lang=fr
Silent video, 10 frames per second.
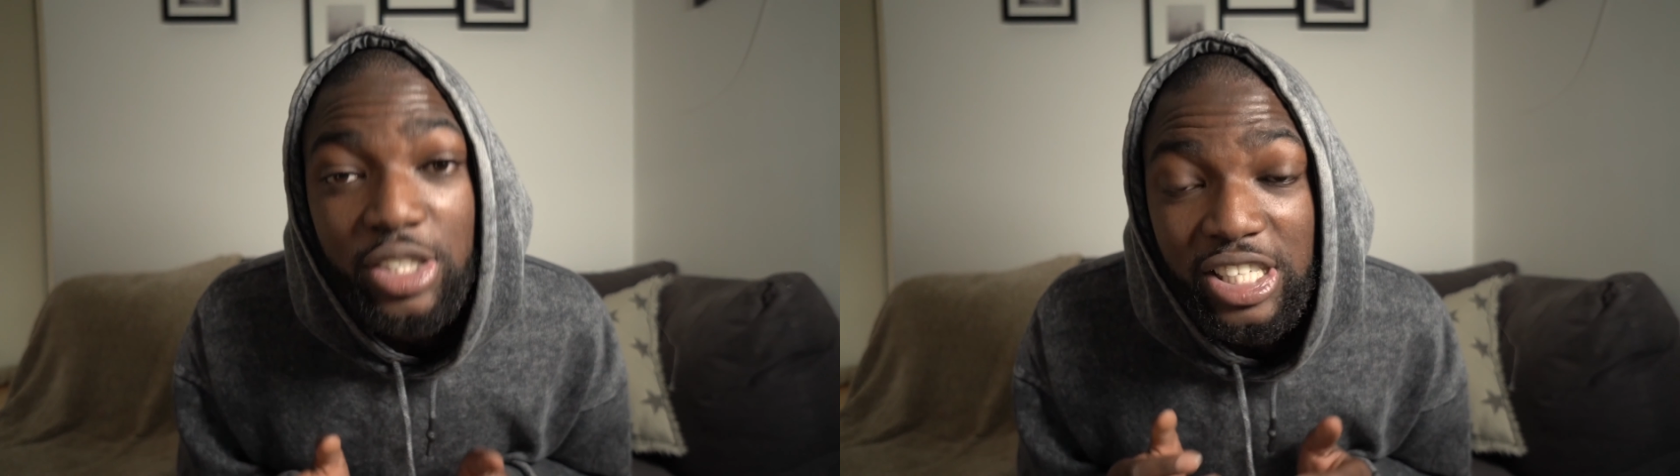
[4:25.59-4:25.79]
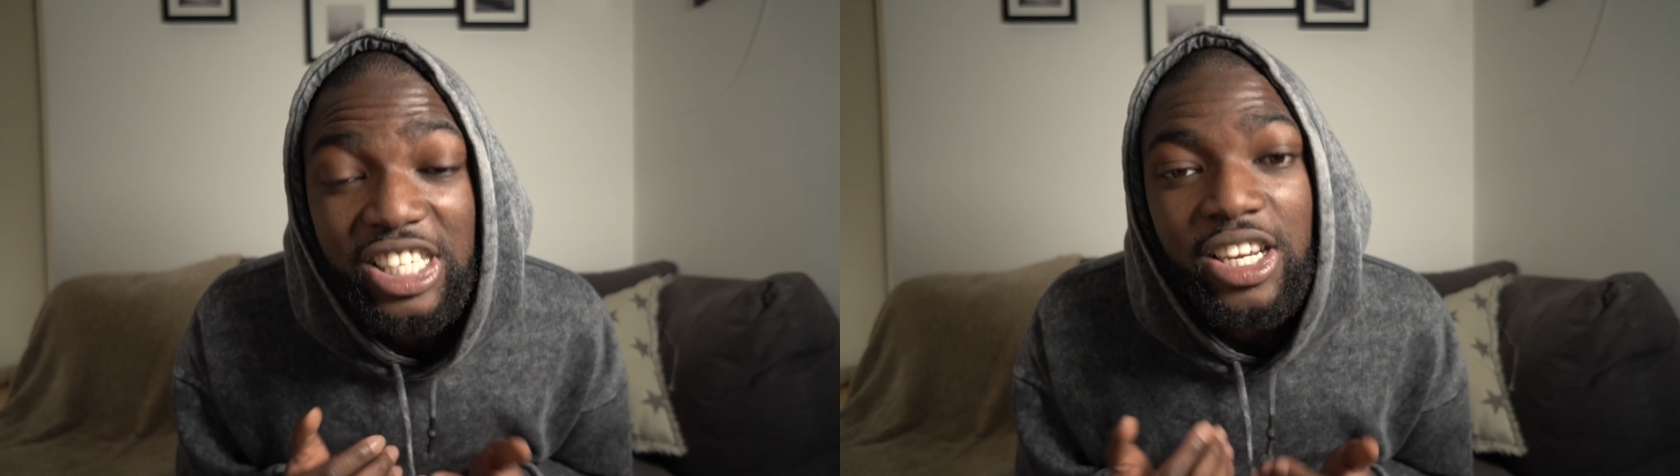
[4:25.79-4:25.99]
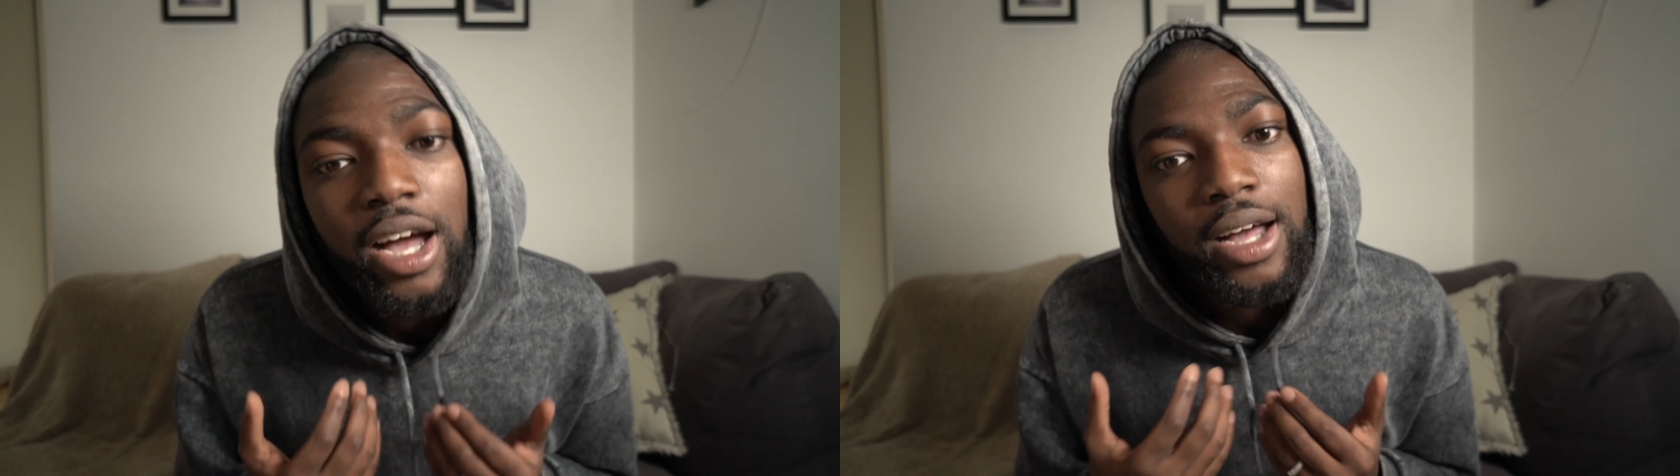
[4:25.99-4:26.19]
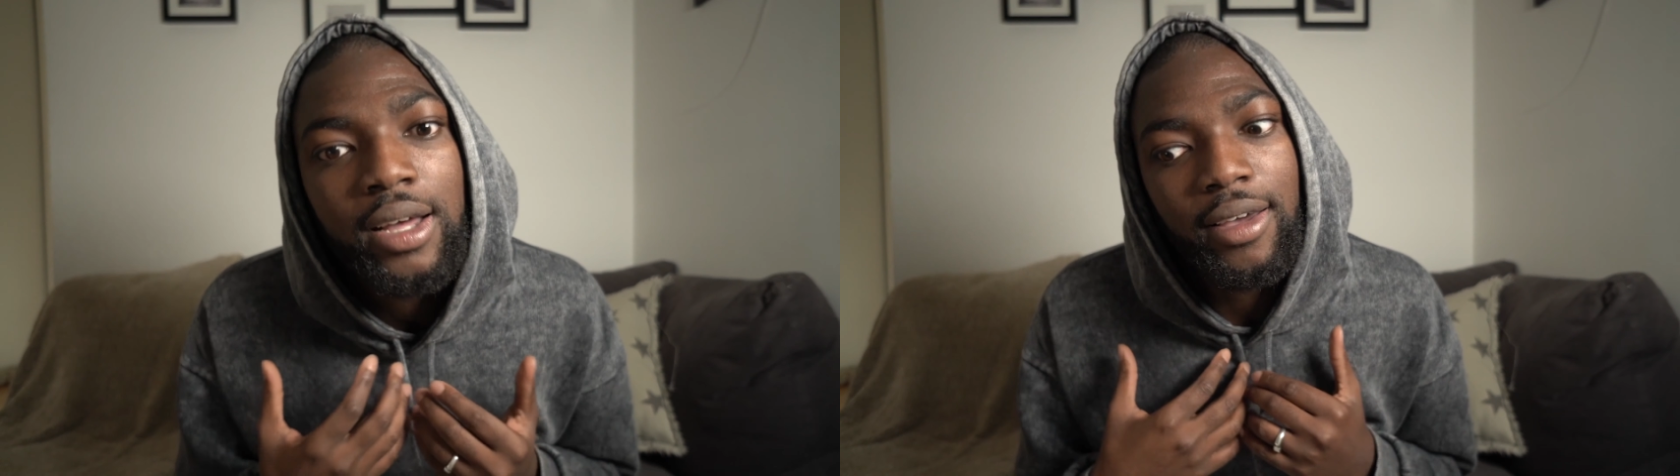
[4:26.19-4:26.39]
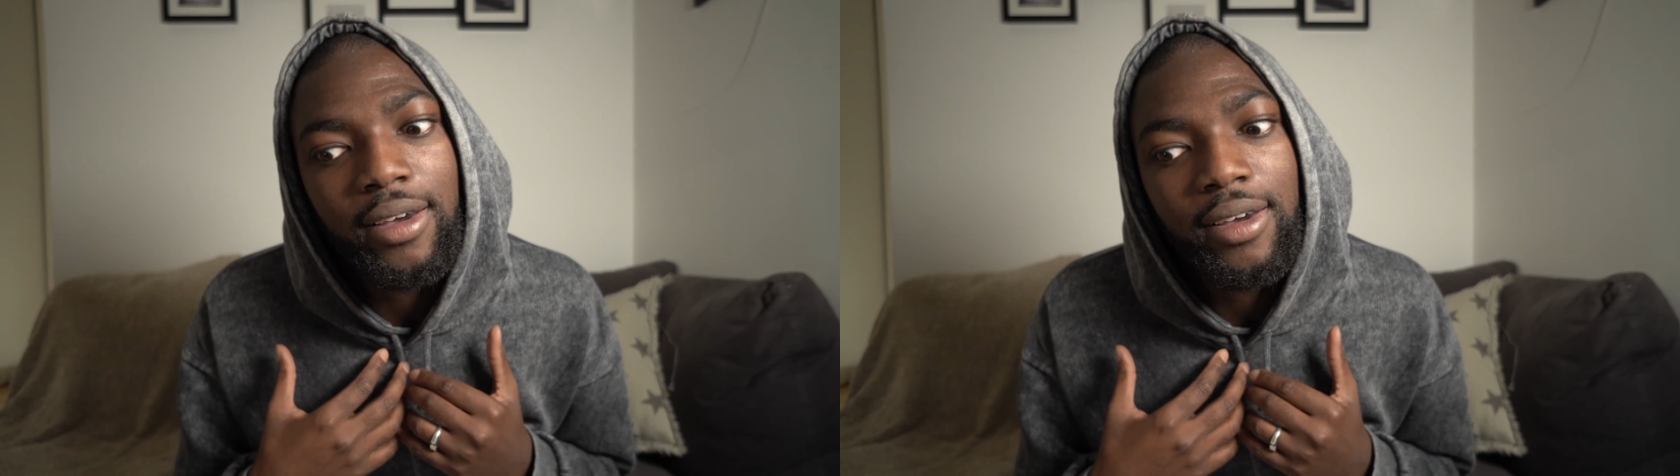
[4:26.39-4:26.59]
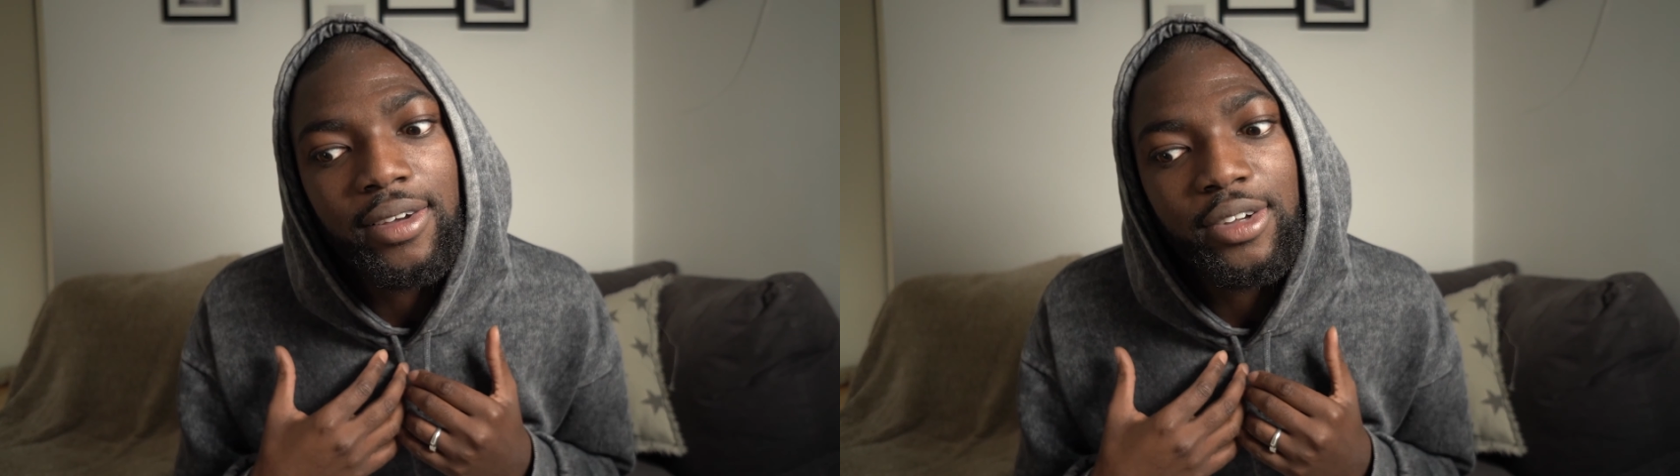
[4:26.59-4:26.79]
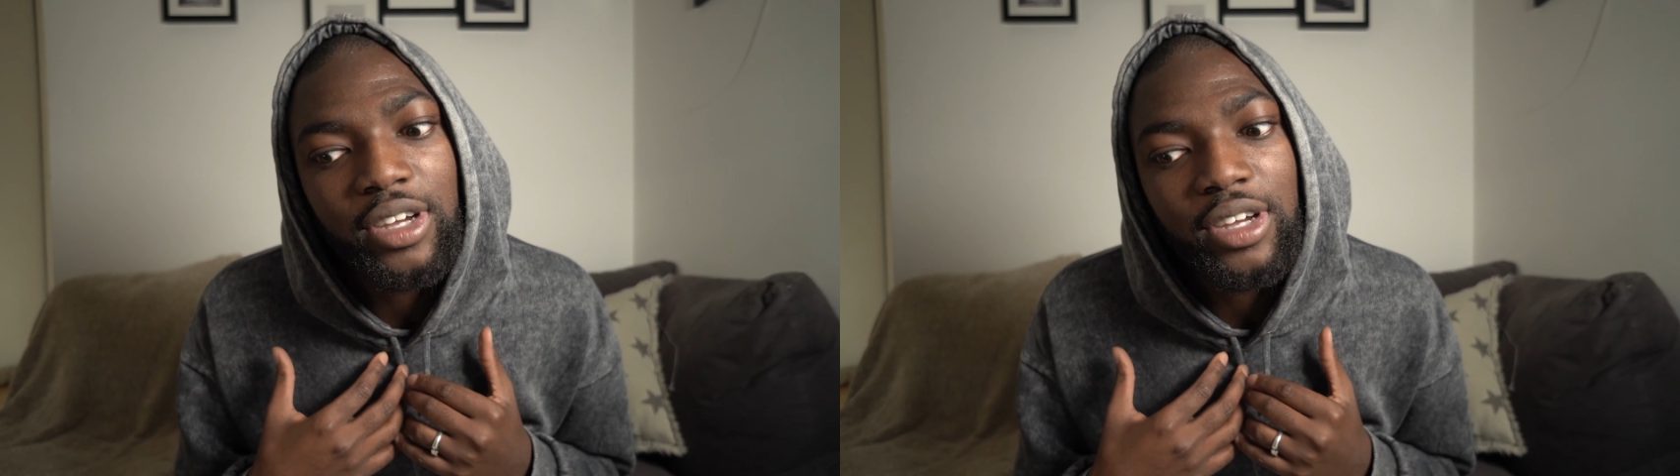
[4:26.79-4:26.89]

déjà, euh,